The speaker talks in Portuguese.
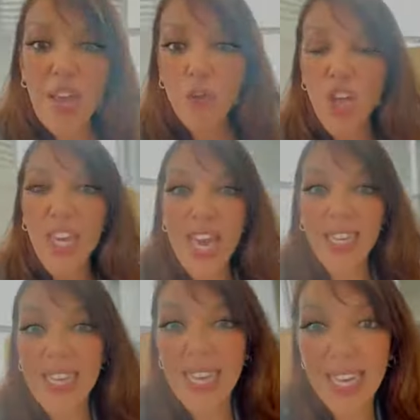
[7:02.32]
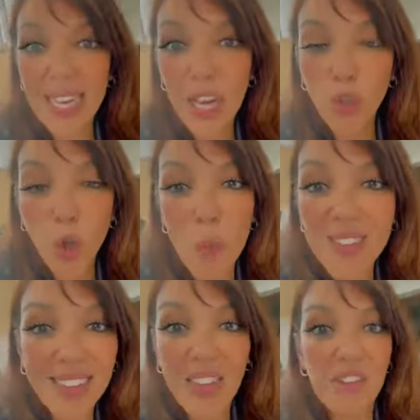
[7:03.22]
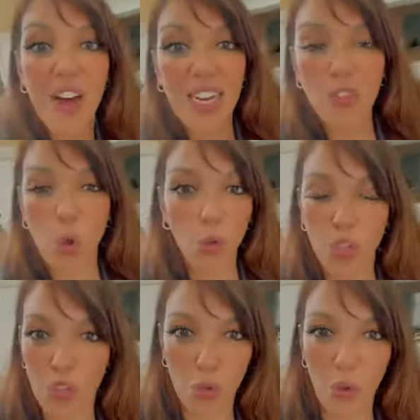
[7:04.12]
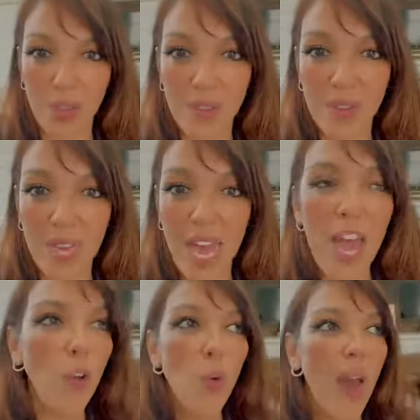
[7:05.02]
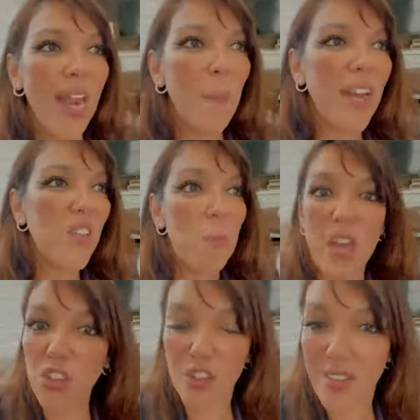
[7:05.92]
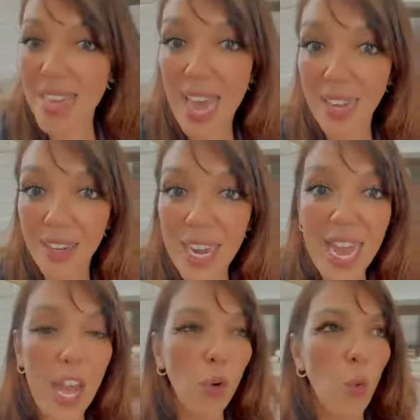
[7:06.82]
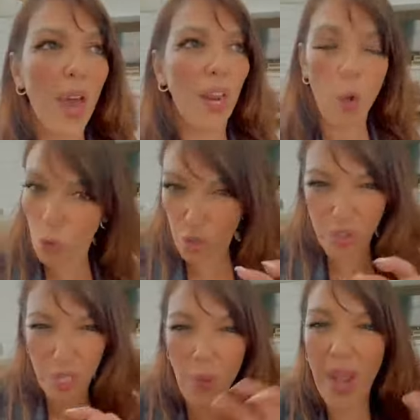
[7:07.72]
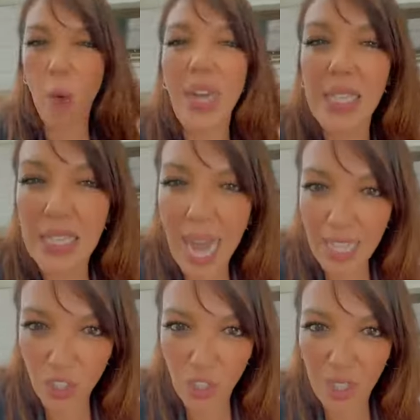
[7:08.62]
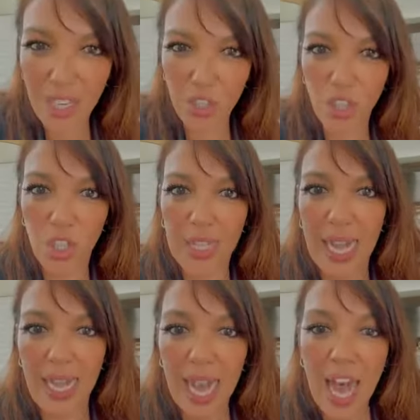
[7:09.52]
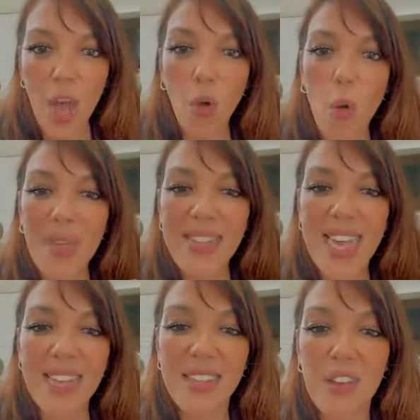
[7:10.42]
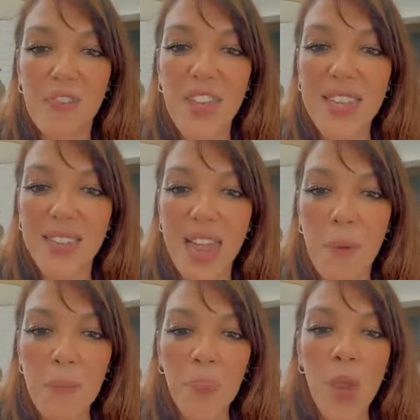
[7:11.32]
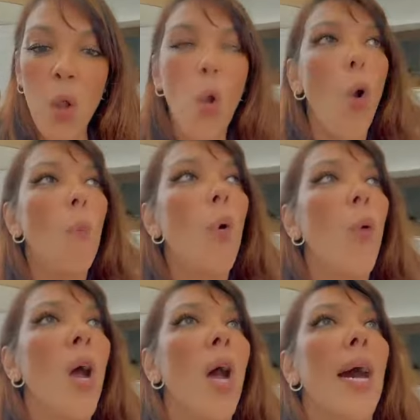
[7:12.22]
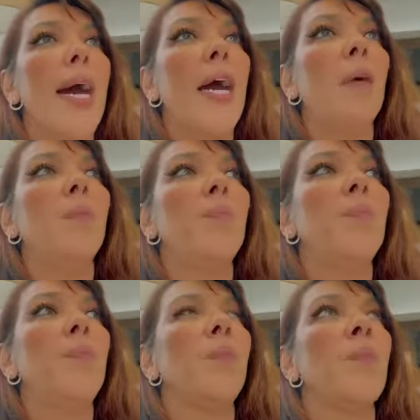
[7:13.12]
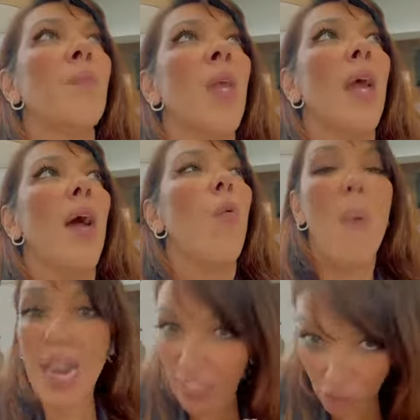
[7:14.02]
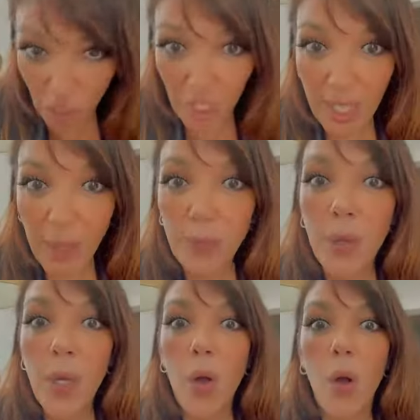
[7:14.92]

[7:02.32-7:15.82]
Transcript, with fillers: eu cheguei aqui, eu comecei a ter várias condições. Eu não era mais best-seller, eu não era condição, é a qualidade que a gente tem. Eu comecei a ser vista como um, uma latina,